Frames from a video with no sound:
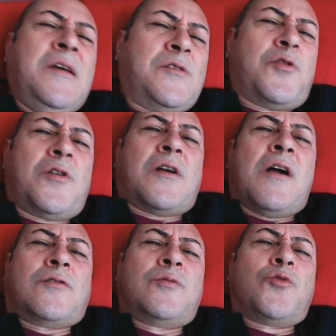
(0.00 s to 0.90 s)
Sonra
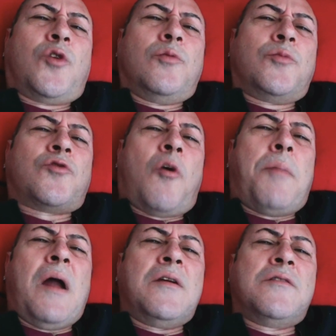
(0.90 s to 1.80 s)
kalktım donumu
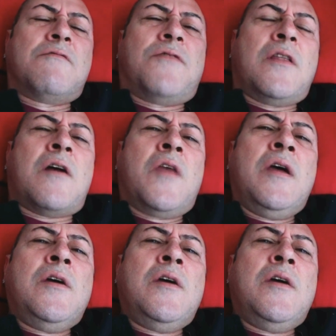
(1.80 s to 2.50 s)
toparladım falan.